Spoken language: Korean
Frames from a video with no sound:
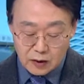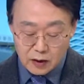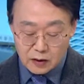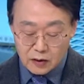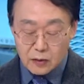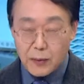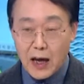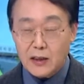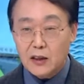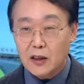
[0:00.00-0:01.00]
어, 거를
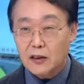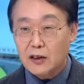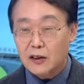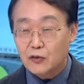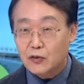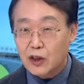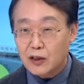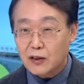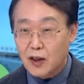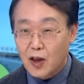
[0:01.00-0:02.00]
방지하기
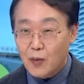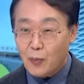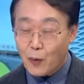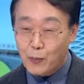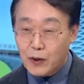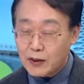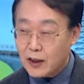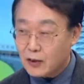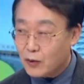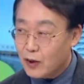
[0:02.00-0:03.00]
위한 법과
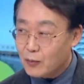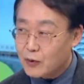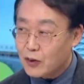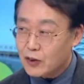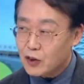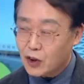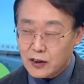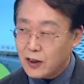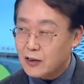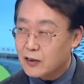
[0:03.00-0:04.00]
제도가 없는 건
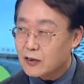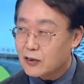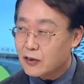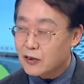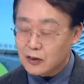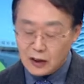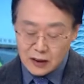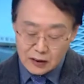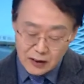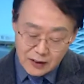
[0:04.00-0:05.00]
절대 아니거든요. 네.
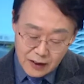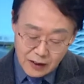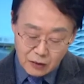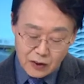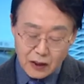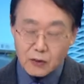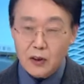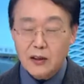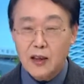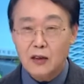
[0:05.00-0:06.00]
이것이 제대로
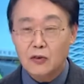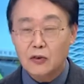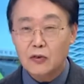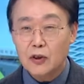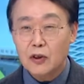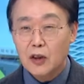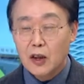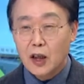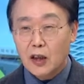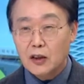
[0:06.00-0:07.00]
작동하지 않고 있고요.
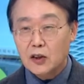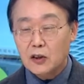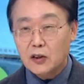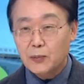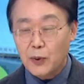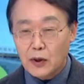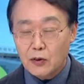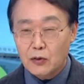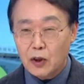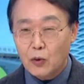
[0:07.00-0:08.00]
아,
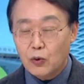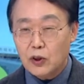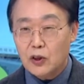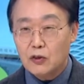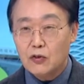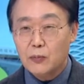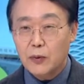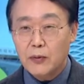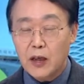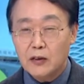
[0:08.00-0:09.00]
2018년도에 공직자
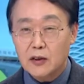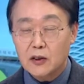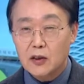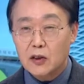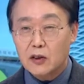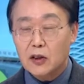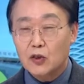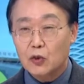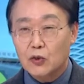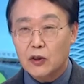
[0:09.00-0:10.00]
윤리법 나왔는 거 그거를
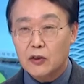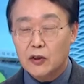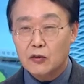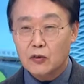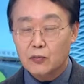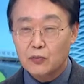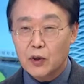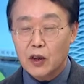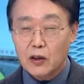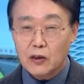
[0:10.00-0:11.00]
기초로 해서라도
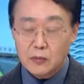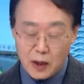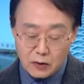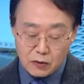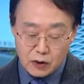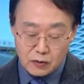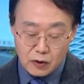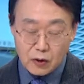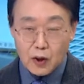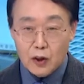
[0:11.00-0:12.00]
분명히 하, 할 수가
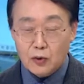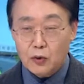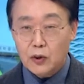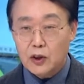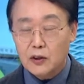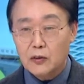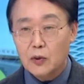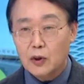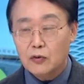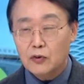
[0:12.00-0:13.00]
있고요. 또 요새는
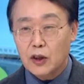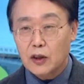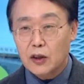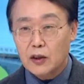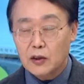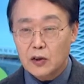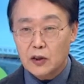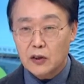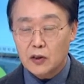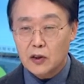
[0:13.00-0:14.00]
어, 국회
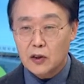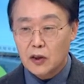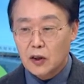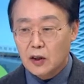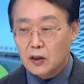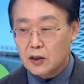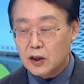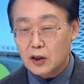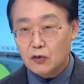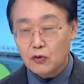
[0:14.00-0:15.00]
측에서 어,
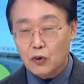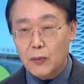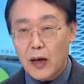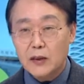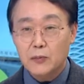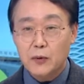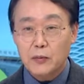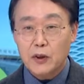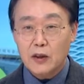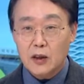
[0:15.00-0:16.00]
이해충돌
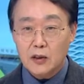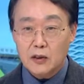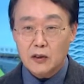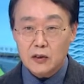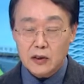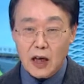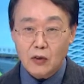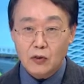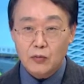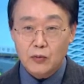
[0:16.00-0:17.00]
방지법이라든가 이런 것들
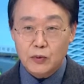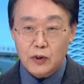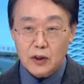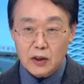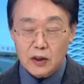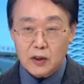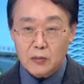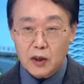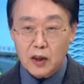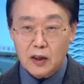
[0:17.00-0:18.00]
나오는 부분들이 있기
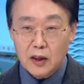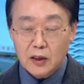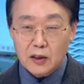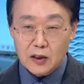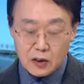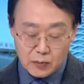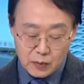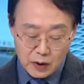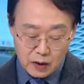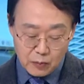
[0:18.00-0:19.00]
때문에 지금
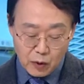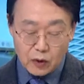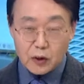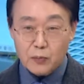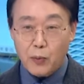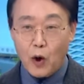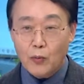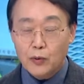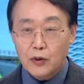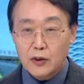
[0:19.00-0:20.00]
어, 뭐 어떤
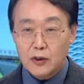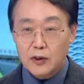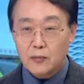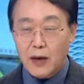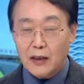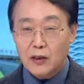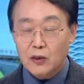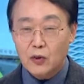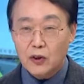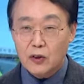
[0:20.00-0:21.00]
법을 지금
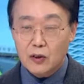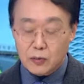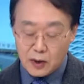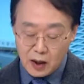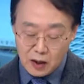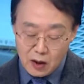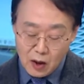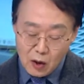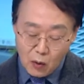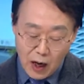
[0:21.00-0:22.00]
만들고 이런 것보다
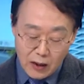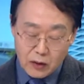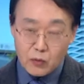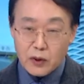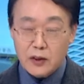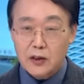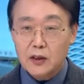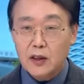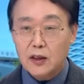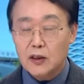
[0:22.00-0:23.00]
과연 왜
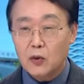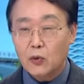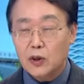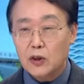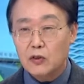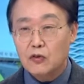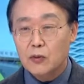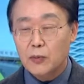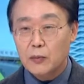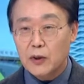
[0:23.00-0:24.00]
지금까지 공직자
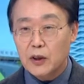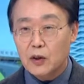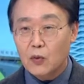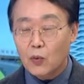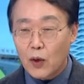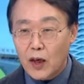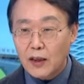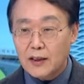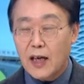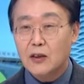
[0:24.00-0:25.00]
윤리법이
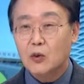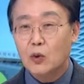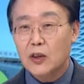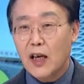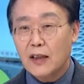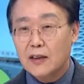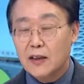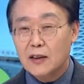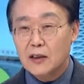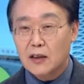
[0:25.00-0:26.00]
왜 작동이 안
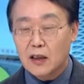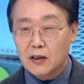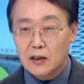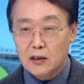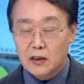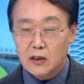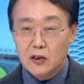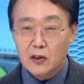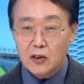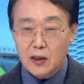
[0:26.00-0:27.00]
됐는가를
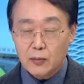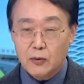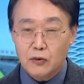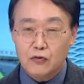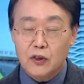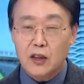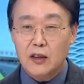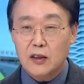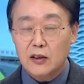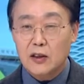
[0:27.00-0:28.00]
들여다보는
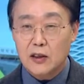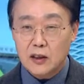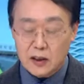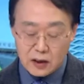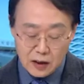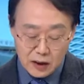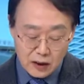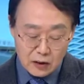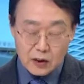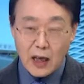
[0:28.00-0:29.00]
국회가 돼야지
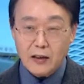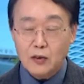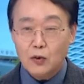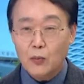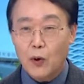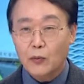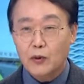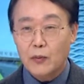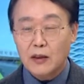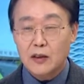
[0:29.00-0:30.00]
다른 또
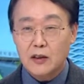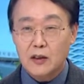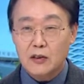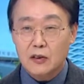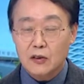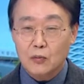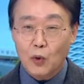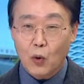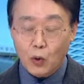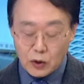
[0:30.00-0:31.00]
법을 만든다는 것은
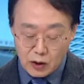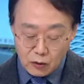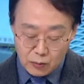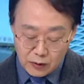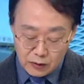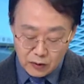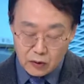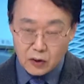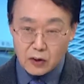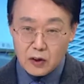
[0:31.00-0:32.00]
뭐 옥상옥
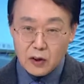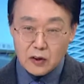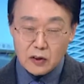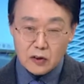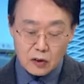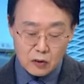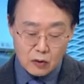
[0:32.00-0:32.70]
만들어서 진짜로